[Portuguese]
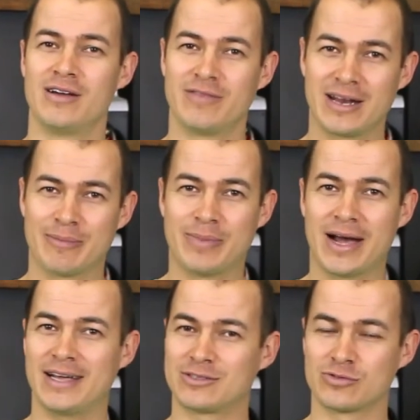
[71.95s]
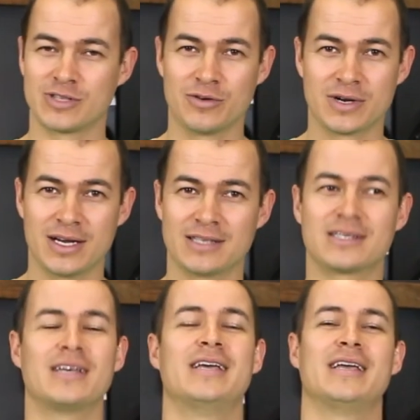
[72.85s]
vai na paz, com
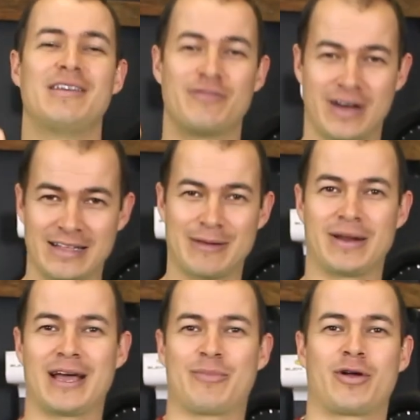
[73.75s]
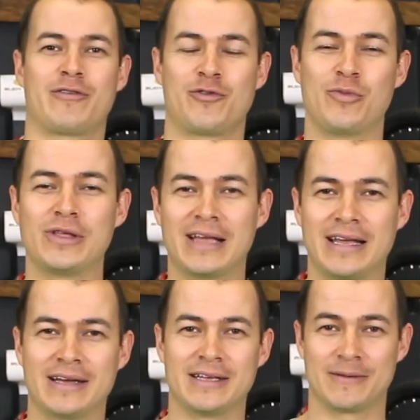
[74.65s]
segurança e vai terminar a prova com muita
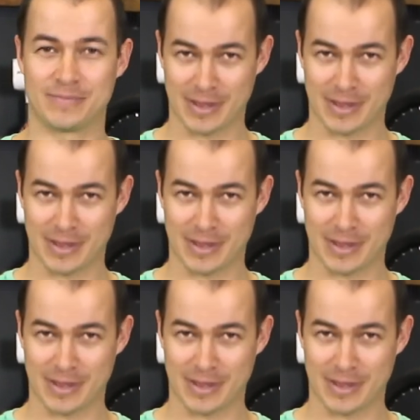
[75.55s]
alegria,